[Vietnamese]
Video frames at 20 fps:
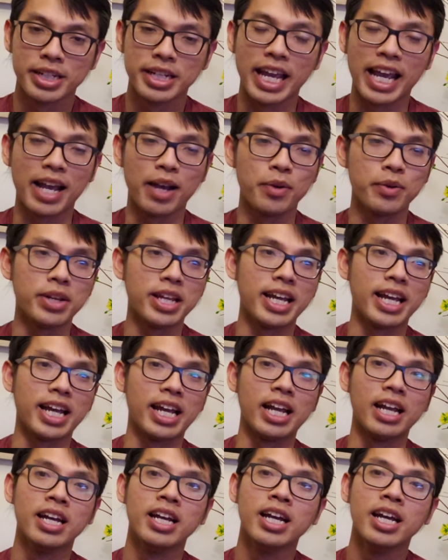nào
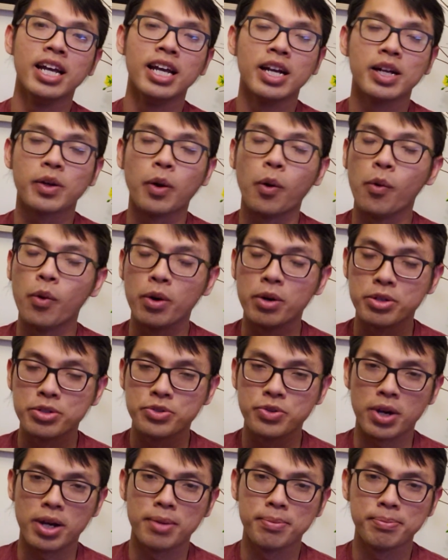là cuồng
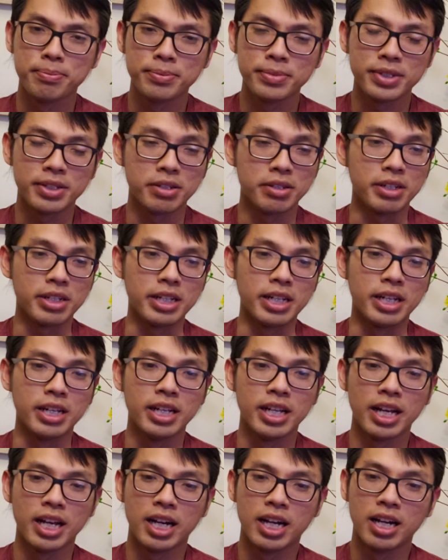Trump rồi
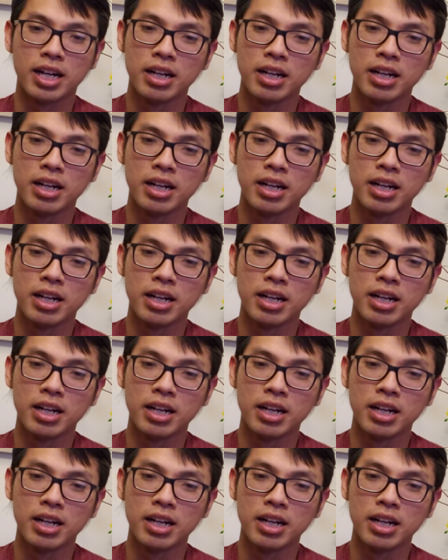ha,